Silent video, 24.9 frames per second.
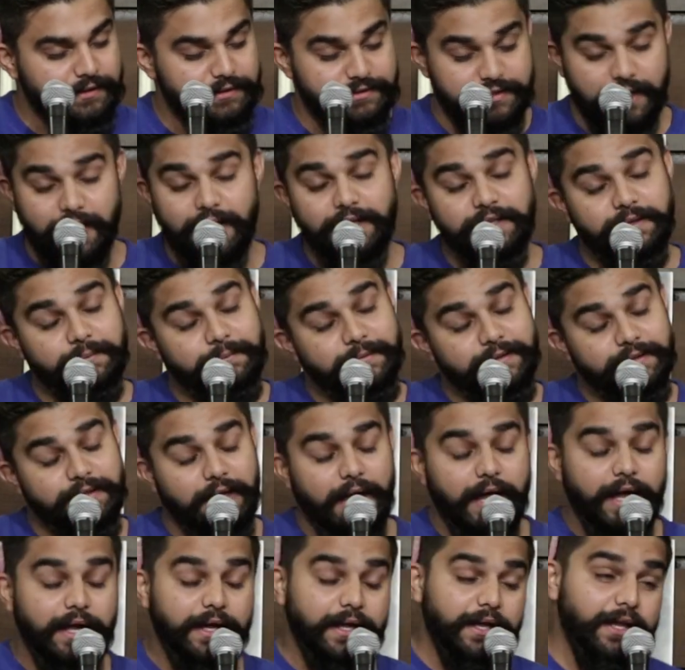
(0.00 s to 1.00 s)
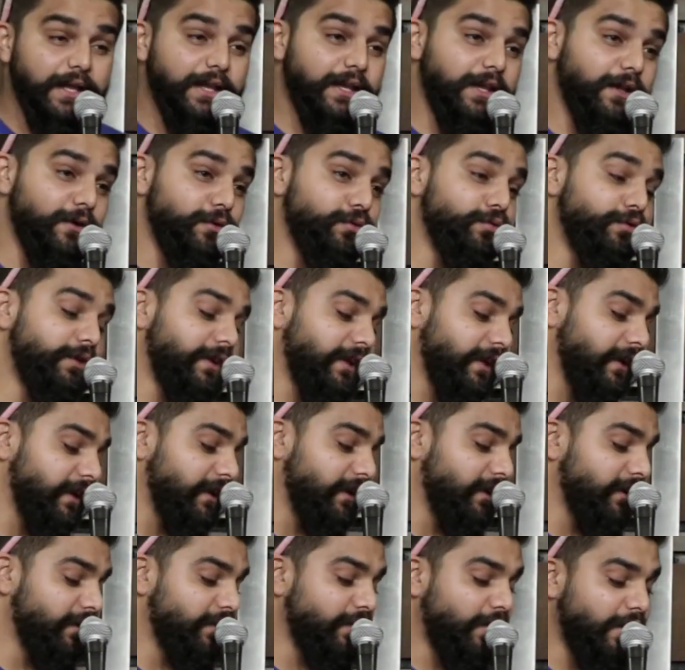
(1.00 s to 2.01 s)
चांद पे दाग हैं लहू के
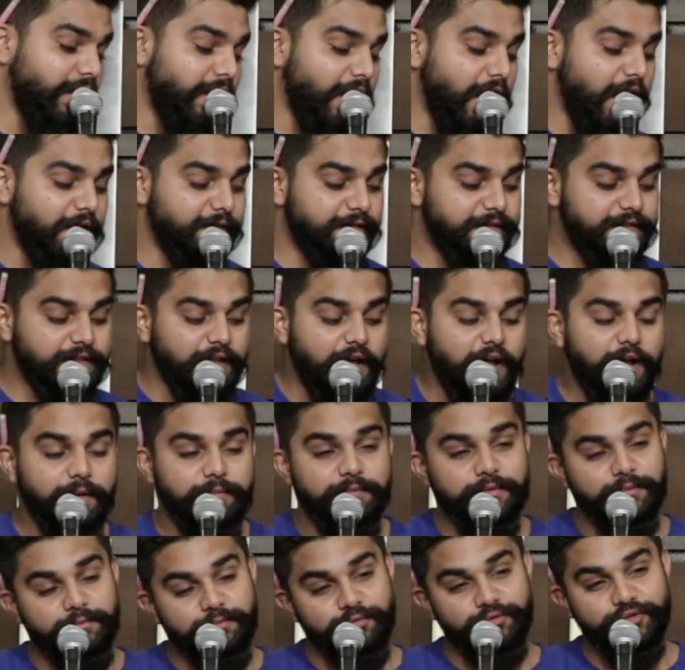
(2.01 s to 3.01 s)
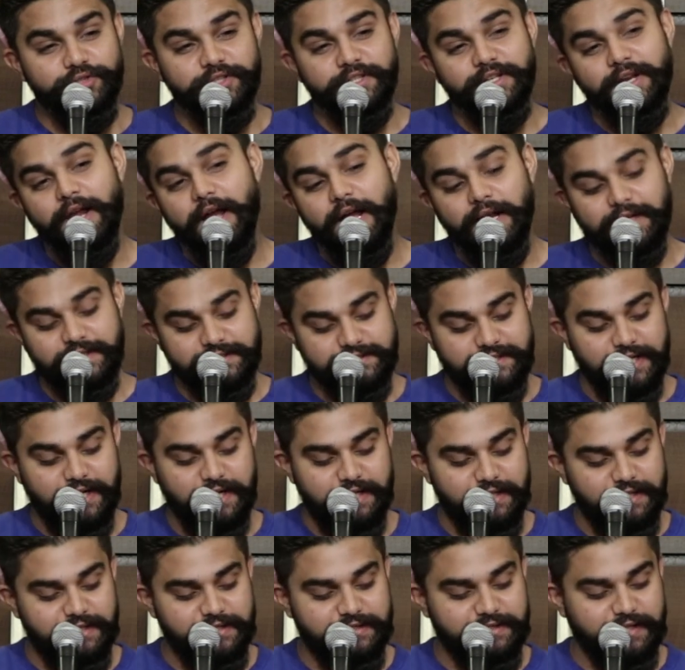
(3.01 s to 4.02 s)
और आफताब बुझी राख सा
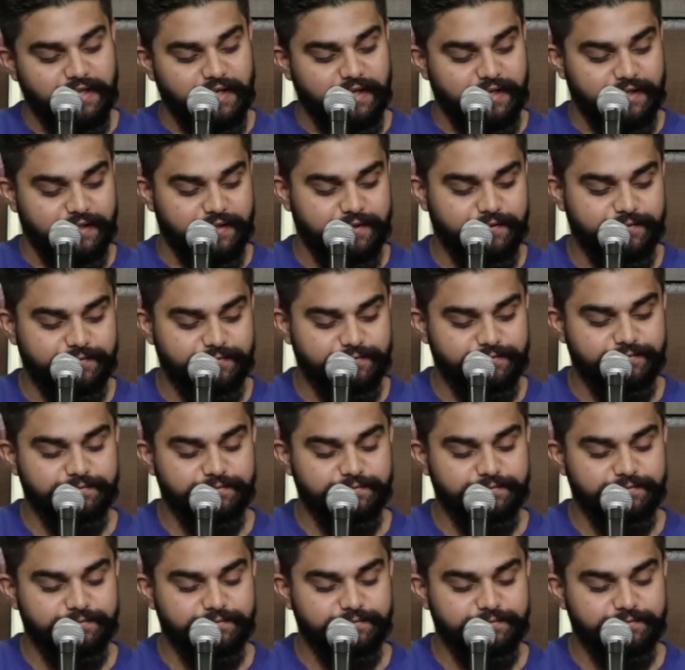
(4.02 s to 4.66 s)
ढलता है